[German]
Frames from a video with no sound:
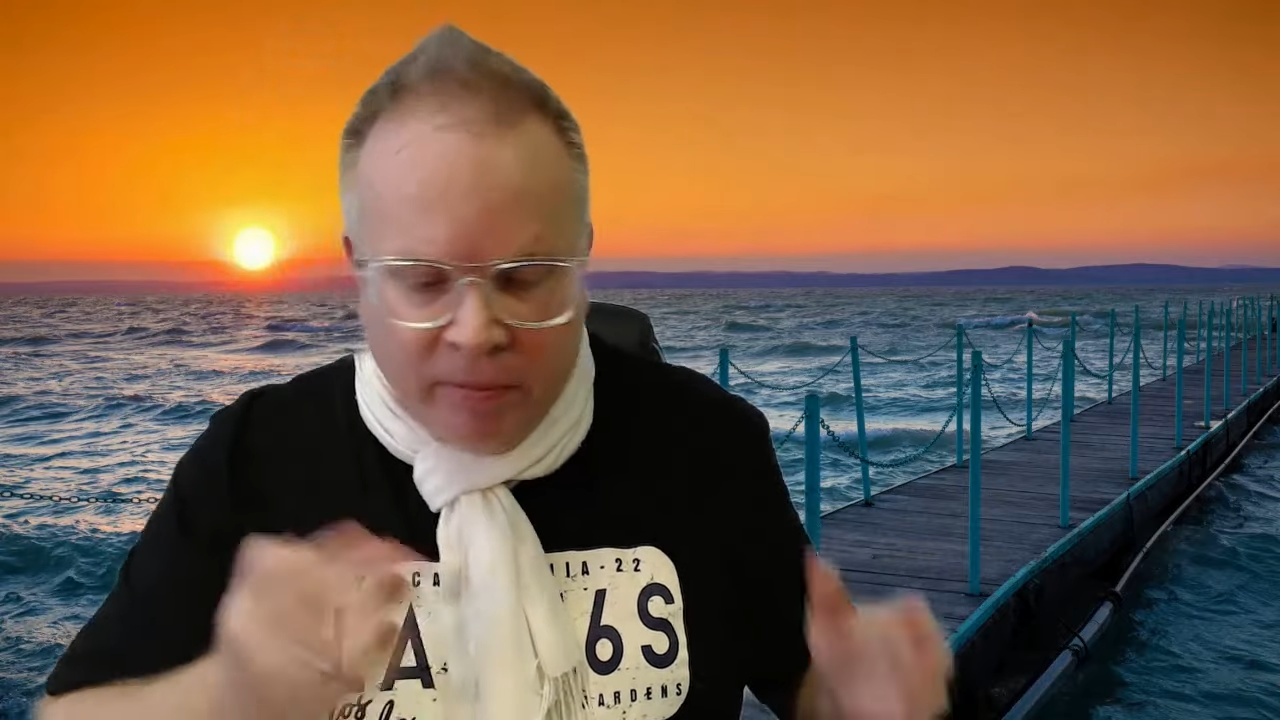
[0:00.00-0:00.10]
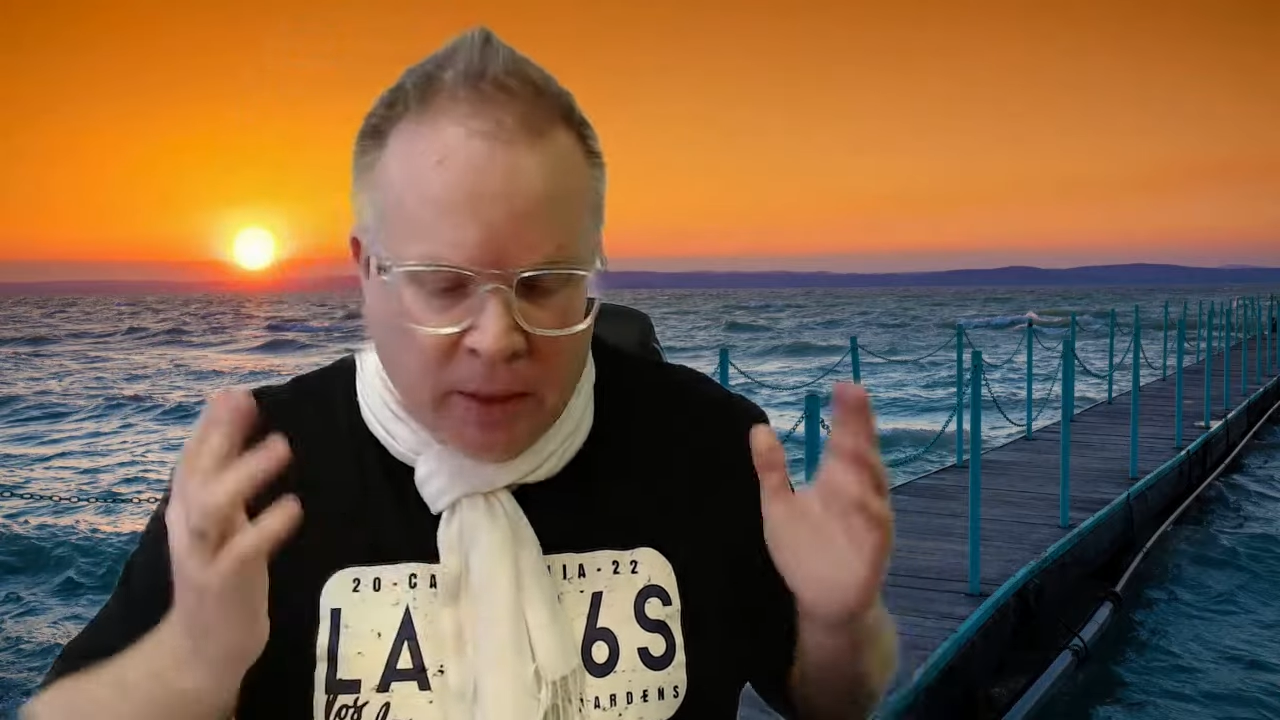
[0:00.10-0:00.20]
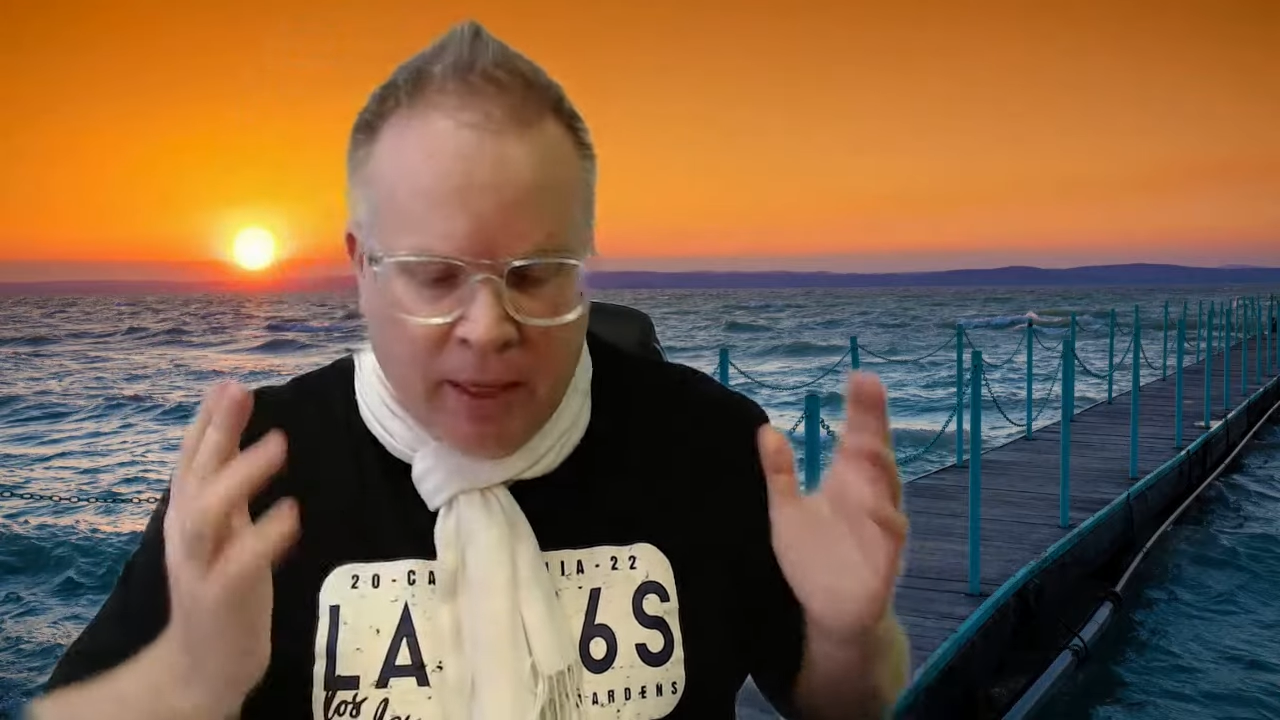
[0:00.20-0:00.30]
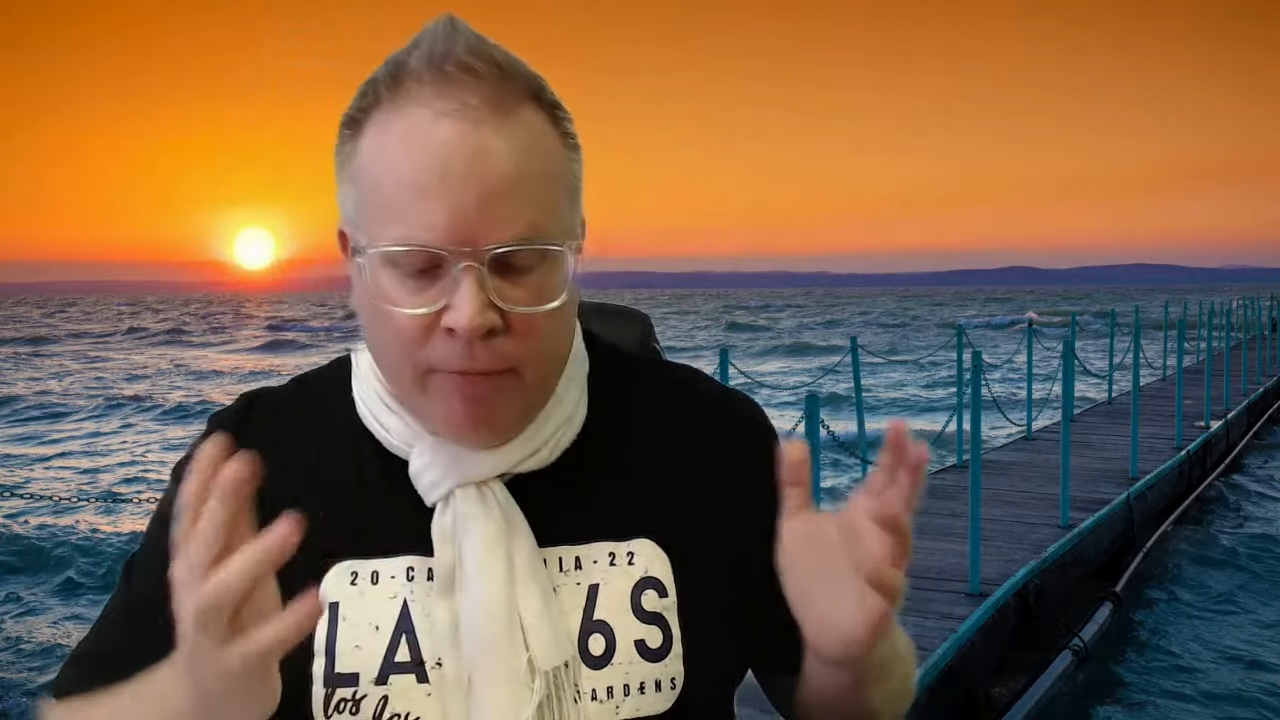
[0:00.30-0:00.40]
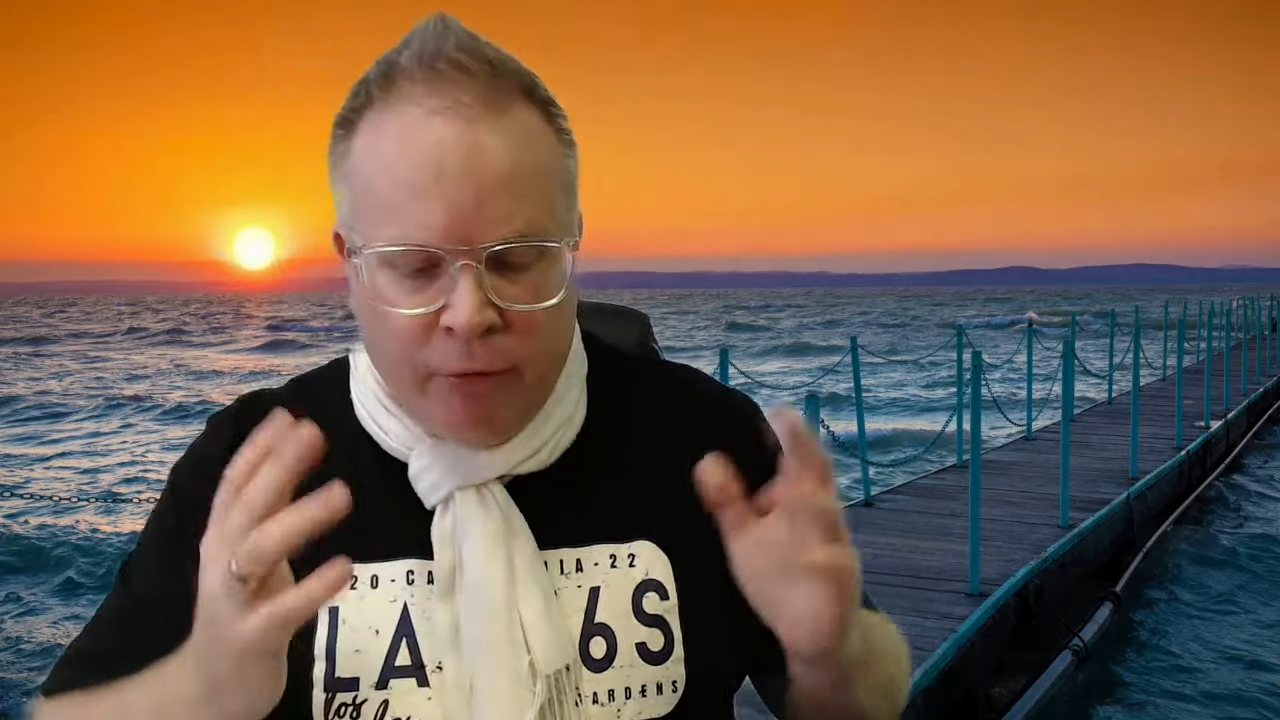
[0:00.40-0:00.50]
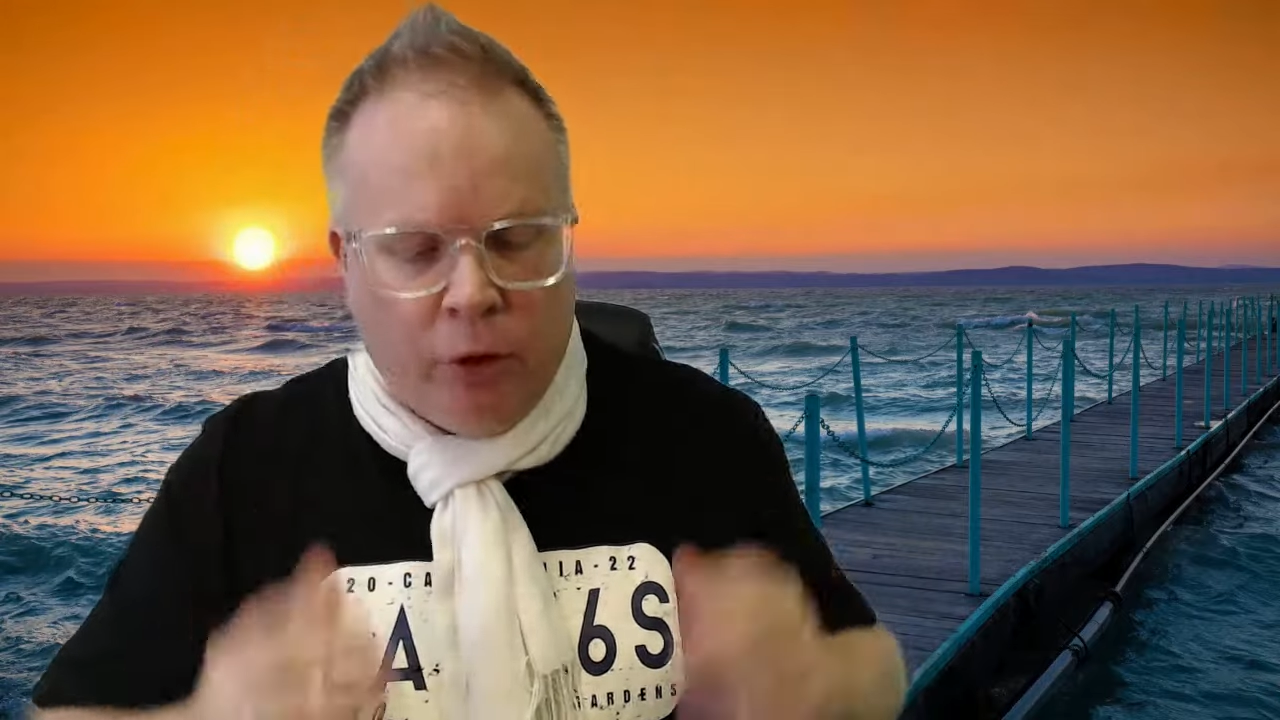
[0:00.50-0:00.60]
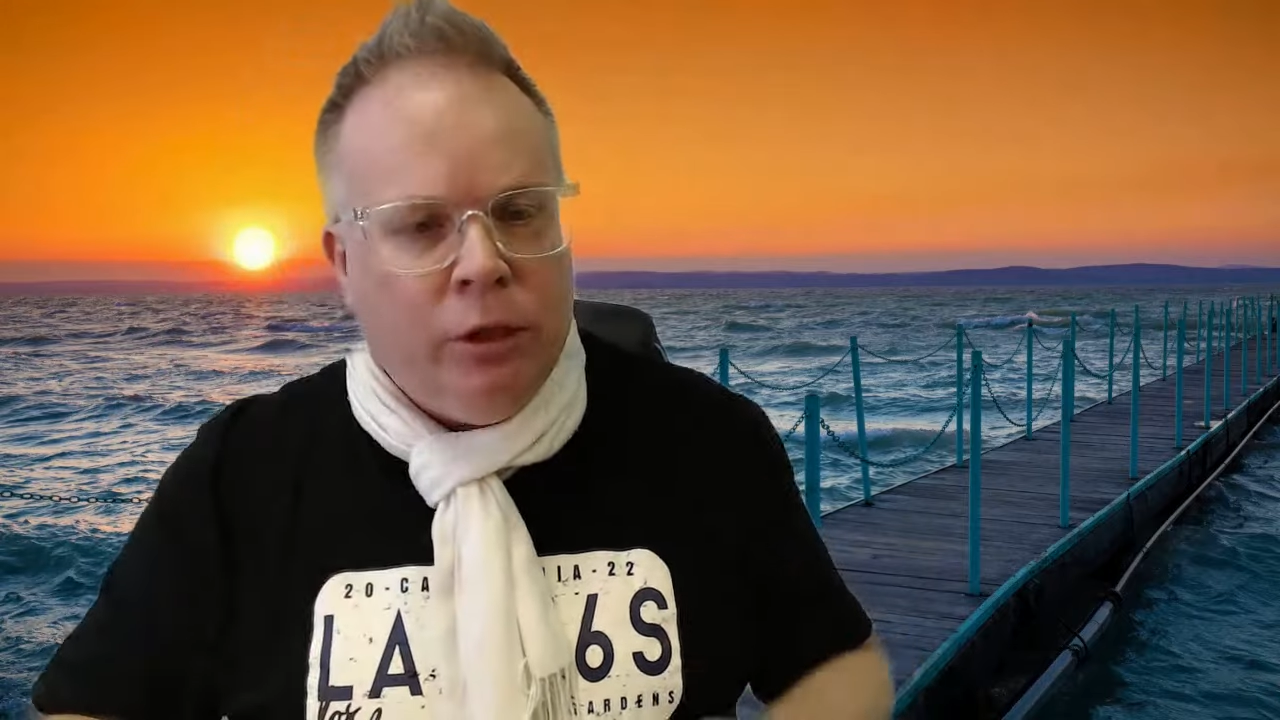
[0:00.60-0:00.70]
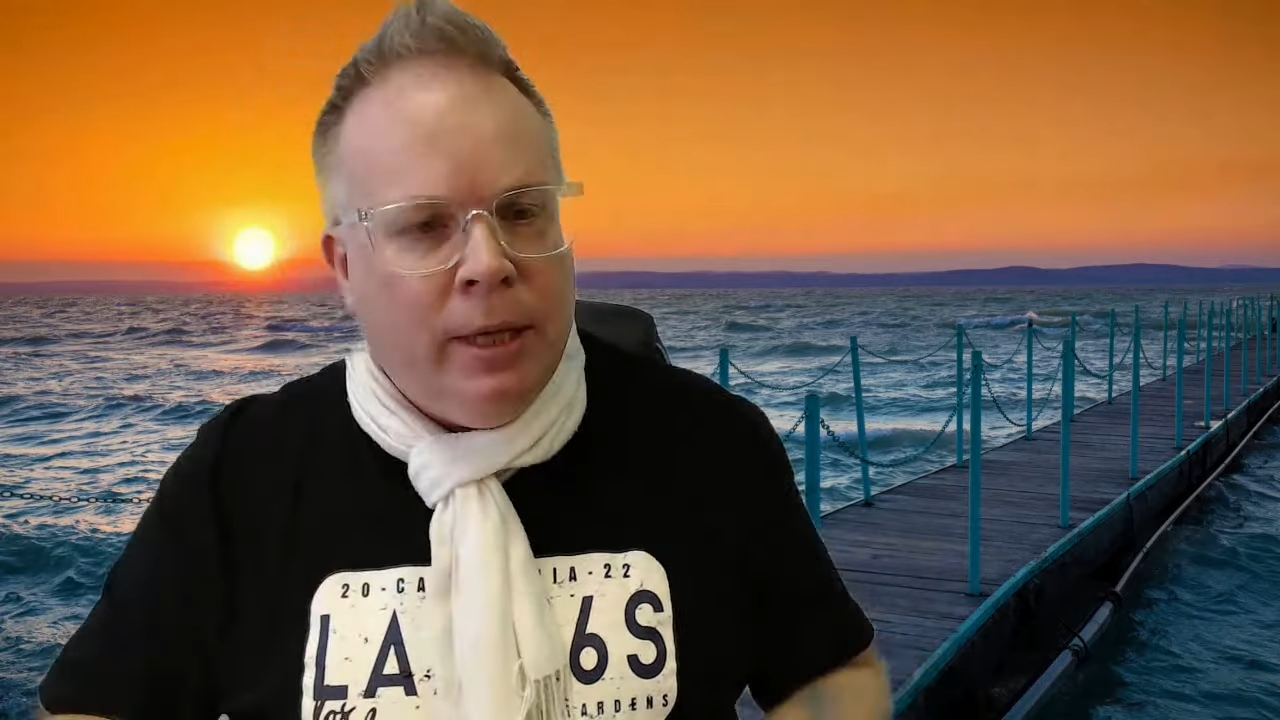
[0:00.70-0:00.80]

geben wir euch